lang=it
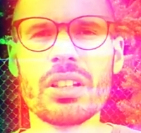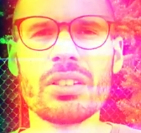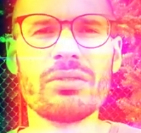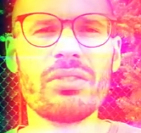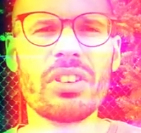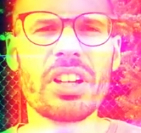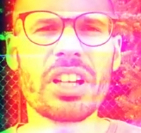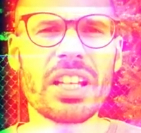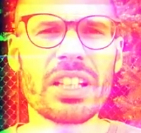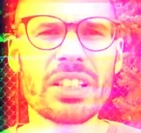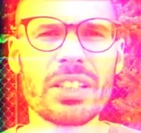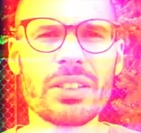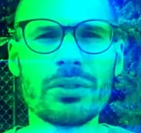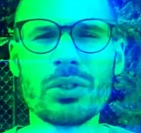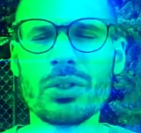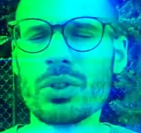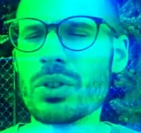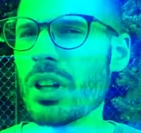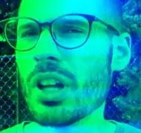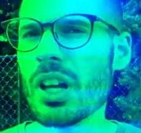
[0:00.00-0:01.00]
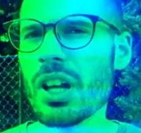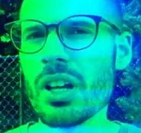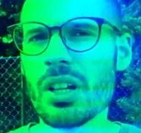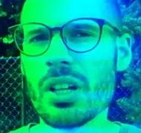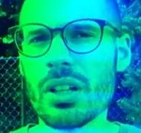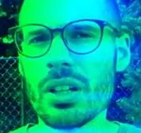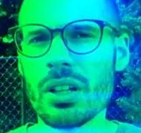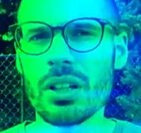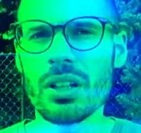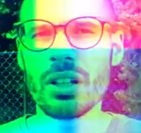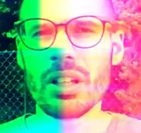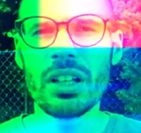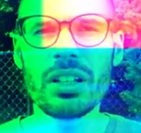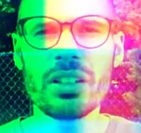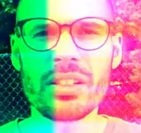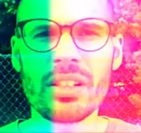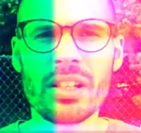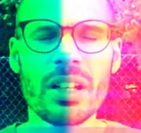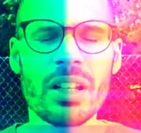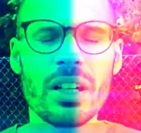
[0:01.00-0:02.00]
variate voi.
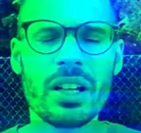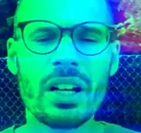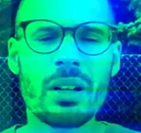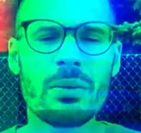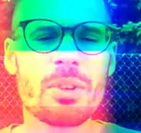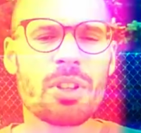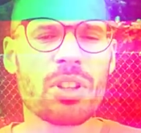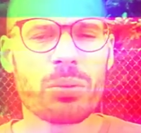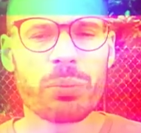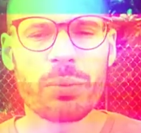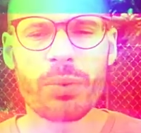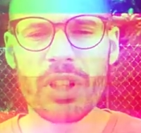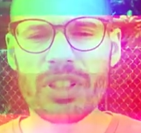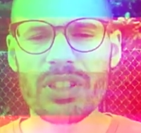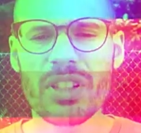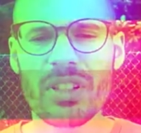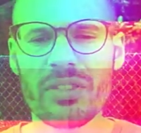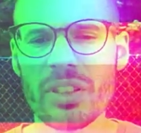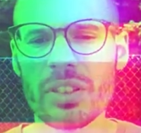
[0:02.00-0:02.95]
L'allenamento può essere